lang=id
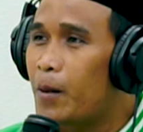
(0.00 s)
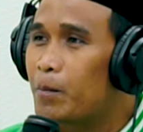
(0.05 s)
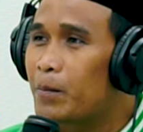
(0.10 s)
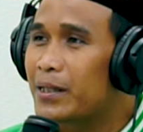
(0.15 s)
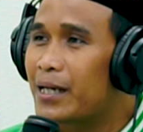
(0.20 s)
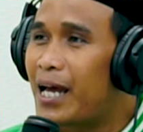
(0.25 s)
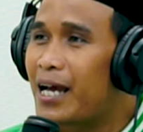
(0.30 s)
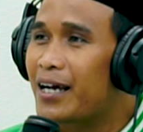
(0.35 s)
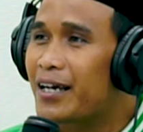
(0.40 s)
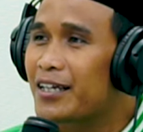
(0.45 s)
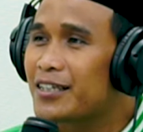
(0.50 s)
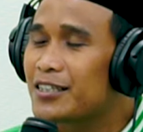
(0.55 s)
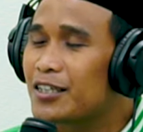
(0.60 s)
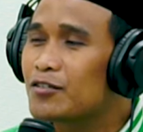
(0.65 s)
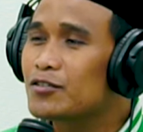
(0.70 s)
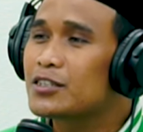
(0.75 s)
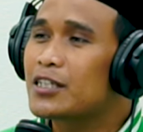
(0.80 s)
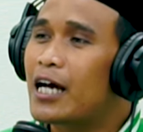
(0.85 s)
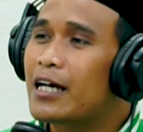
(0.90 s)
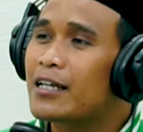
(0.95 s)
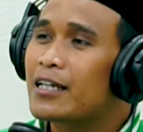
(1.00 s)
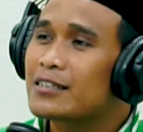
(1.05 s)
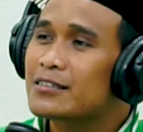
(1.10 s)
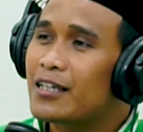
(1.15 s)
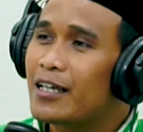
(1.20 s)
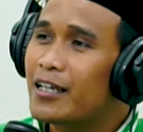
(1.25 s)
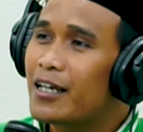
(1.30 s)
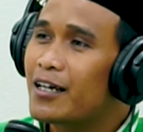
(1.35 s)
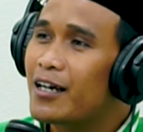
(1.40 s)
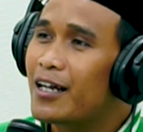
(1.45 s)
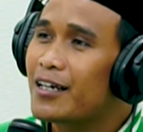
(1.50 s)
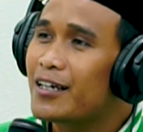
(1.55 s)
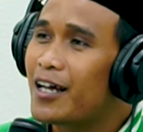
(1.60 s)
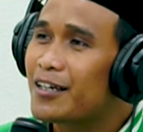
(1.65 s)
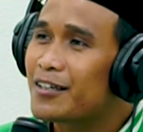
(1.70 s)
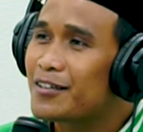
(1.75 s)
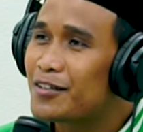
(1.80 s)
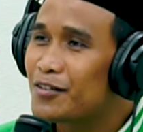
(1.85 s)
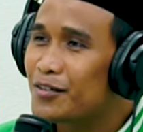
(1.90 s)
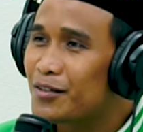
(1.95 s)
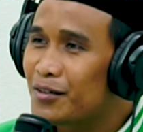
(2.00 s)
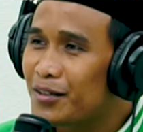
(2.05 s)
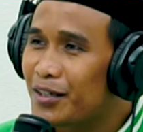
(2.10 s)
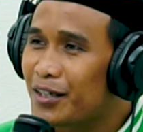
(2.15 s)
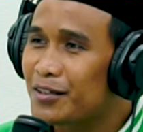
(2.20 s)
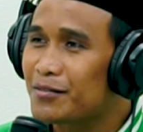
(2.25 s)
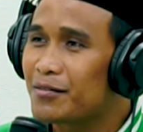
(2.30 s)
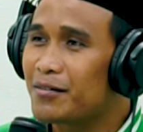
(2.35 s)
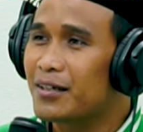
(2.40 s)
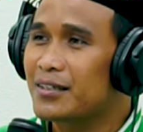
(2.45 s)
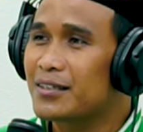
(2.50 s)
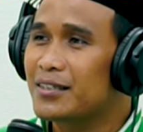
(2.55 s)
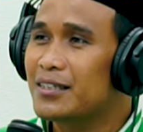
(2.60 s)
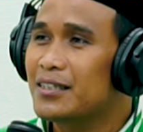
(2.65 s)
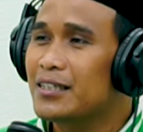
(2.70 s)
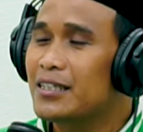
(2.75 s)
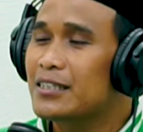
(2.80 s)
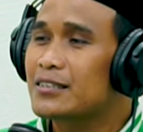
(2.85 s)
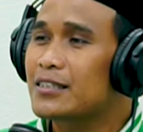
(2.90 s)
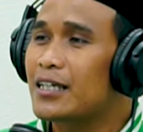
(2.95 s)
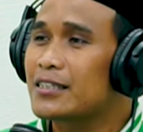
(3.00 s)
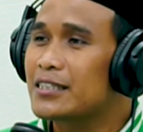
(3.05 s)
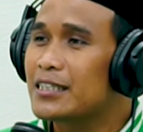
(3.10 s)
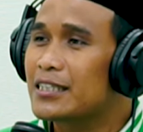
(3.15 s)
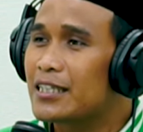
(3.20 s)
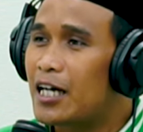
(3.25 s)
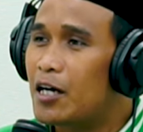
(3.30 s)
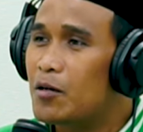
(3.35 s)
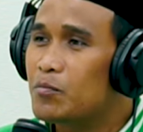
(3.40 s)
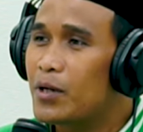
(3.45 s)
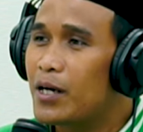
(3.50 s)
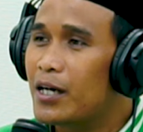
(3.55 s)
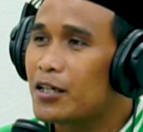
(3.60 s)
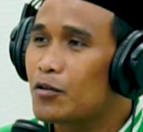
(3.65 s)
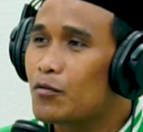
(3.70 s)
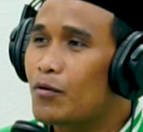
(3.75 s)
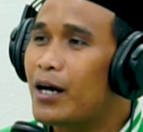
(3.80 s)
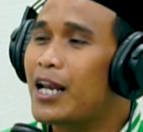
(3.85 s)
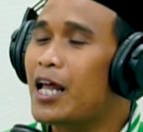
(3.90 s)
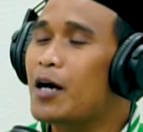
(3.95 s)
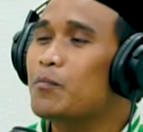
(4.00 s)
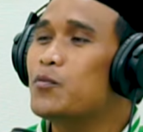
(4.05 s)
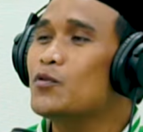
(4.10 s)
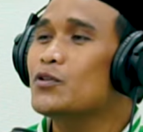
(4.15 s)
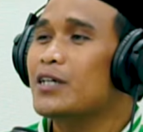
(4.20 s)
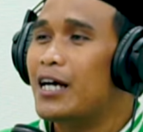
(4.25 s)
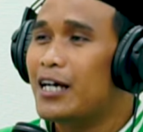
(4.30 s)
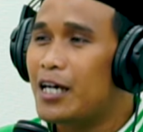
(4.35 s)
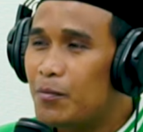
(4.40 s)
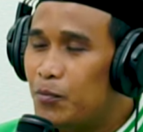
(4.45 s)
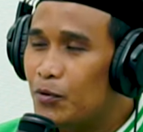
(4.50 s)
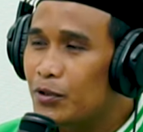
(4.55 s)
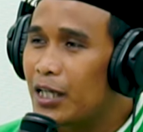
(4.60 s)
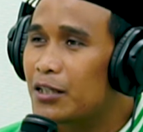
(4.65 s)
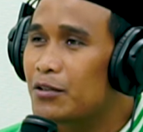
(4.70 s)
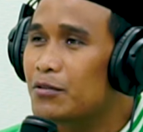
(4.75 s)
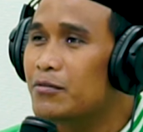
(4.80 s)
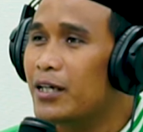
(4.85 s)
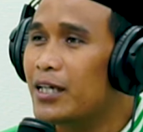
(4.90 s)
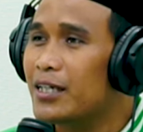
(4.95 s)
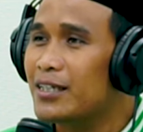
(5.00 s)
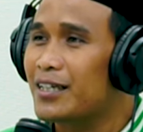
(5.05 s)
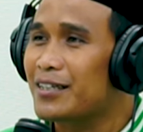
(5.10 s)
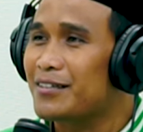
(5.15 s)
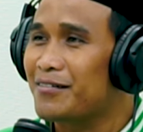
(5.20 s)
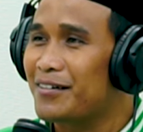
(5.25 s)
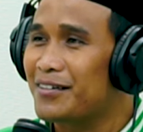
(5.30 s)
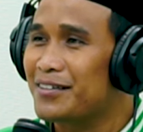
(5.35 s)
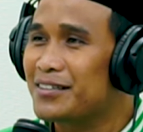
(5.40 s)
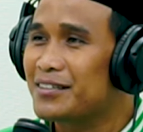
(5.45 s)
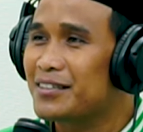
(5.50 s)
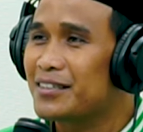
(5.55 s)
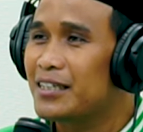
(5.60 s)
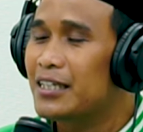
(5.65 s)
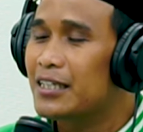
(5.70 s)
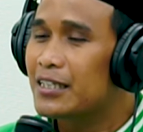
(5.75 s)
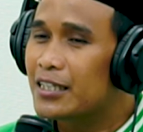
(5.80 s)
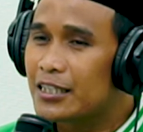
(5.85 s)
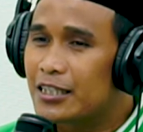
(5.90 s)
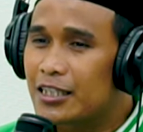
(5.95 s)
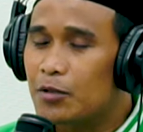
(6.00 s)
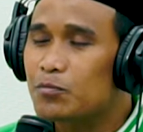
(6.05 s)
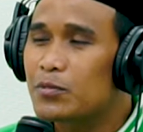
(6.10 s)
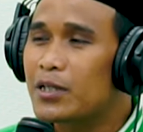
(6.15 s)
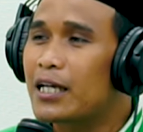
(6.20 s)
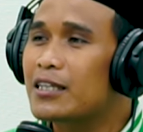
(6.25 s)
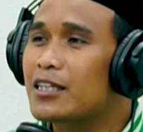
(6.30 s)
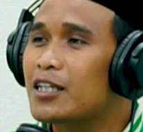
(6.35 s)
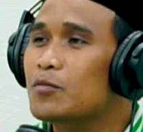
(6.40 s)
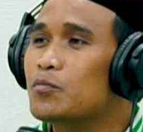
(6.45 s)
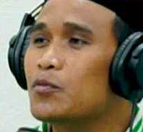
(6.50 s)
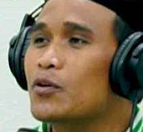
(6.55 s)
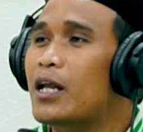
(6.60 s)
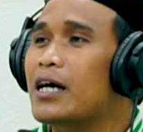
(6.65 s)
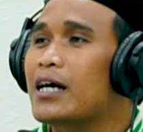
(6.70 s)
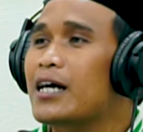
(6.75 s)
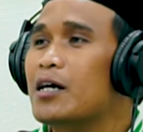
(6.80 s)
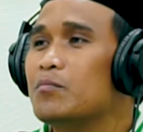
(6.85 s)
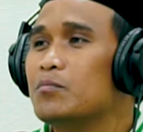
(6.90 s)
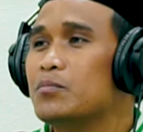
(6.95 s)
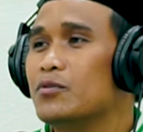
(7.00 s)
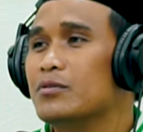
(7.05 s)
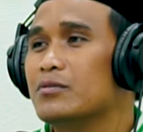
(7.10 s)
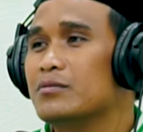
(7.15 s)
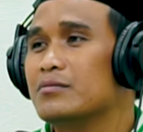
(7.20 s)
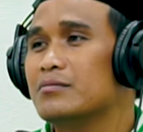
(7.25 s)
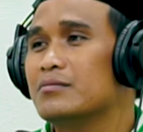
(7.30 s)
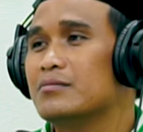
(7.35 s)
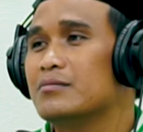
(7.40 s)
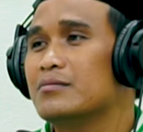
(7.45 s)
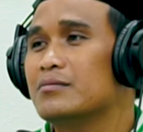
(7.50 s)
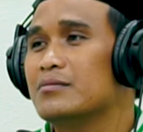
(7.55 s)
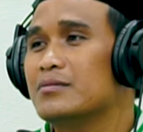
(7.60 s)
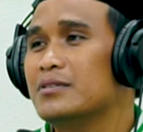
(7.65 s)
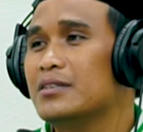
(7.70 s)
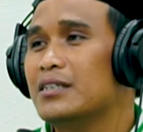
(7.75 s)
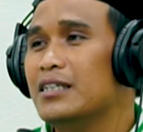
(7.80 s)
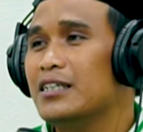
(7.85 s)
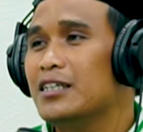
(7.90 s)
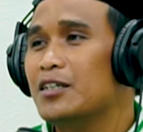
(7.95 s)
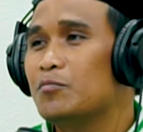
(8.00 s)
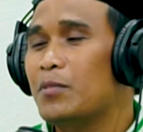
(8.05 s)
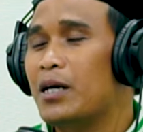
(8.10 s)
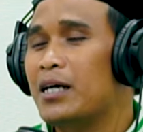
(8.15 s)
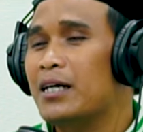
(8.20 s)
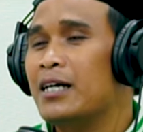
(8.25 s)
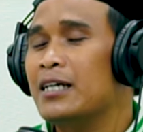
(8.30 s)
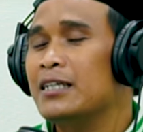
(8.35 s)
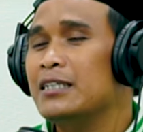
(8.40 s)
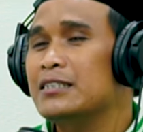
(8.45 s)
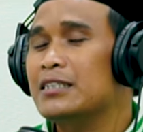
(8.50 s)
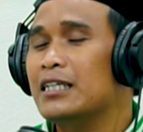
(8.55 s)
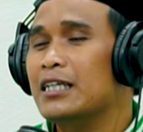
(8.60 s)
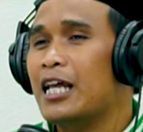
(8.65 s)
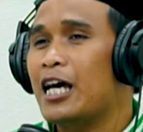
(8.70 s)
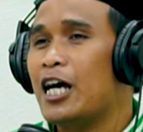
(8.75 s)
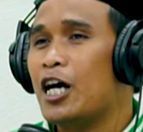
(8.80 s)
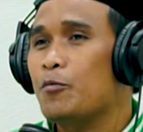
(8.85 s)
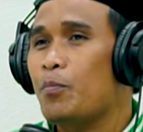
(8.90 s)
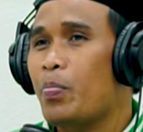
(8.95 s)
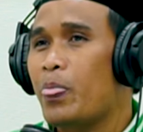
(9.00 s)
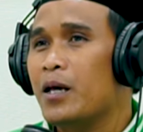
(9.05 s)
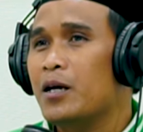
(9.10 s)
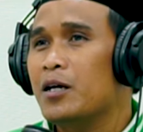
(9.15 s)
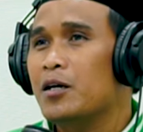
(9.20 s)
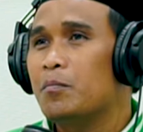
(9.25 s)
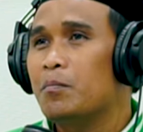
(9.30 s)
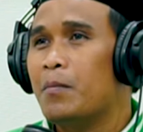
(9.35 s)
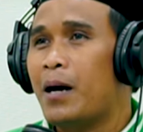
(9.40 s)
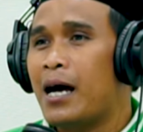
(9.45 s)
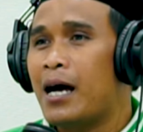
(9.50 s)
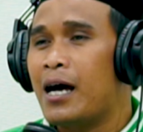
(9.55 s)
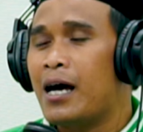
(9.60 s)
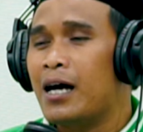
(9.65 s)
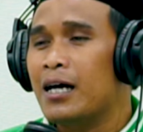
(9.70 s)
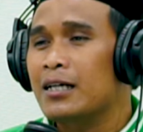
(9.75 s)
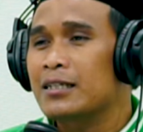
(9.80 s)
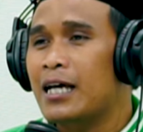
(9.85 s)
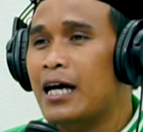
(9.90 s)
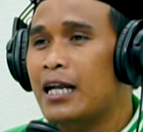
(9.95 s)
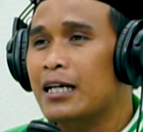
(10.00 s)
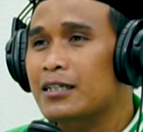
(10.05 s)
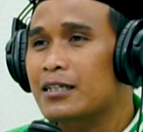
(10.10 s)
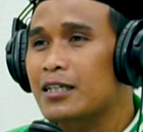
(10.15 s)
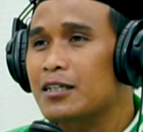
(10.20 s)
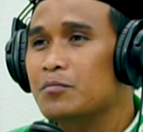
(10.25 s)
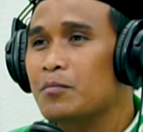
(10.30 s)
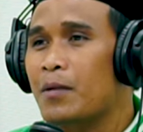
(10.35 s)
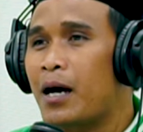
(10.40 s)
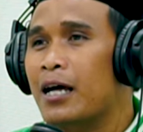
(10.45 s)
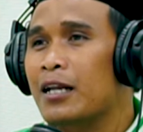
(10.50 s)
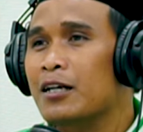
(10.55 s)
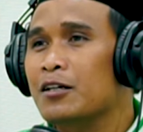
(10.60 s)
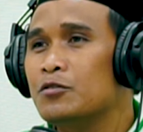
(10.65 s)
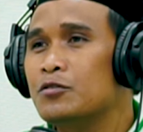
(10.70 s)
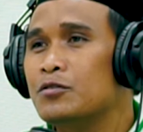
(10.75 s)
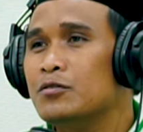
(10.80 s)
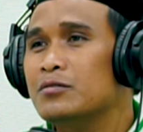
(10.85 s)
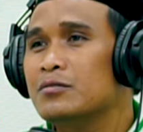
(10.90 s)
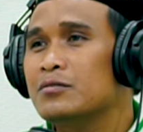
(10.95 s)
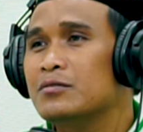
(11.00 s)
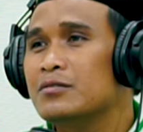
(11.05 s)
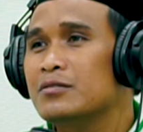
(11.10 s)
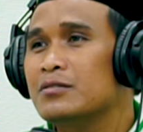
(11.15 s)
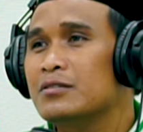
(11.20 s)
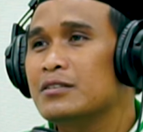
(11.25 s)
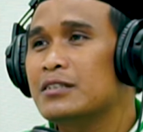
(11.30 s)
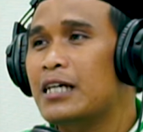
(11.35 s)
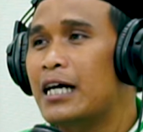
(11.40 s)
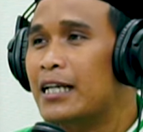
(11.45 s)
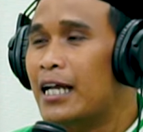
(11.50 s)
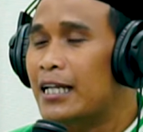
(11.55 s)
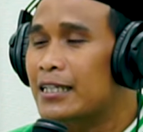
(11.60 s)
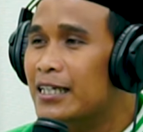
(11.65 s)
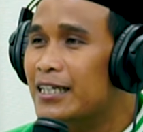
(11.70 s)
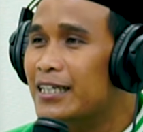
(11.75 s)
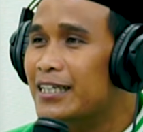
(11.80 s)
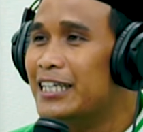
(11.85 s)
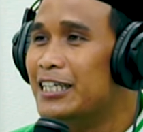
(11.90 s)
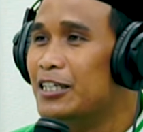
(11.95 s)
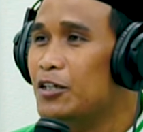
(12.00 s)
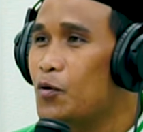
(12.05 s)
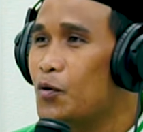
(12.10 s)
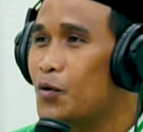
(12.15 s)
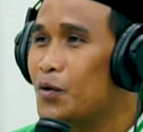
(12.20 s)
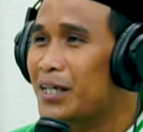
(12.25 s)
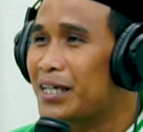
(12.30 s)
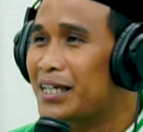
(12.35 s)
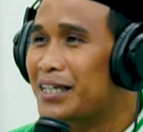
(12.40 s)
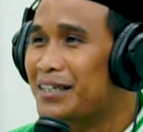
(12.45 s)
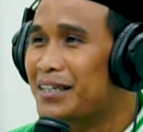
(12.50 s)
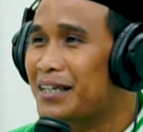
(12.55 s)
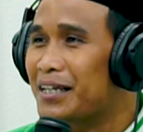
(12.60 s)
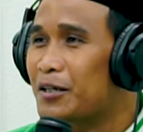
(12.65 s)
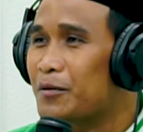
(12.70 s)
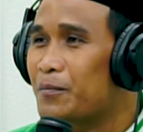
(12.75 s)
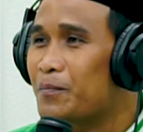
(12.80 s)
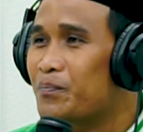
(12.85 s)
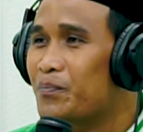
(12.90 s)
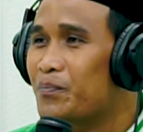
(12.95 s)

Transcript: menangis. Oh si anak saya nggak datang gitu, kasih kabar. Walaupun kagak punya duit gitu, mm -hmm. hmm, hmm. tetap datang pulang kampung. Maka istilah ma datang malu, nggak datang rindu. Mm -hmm.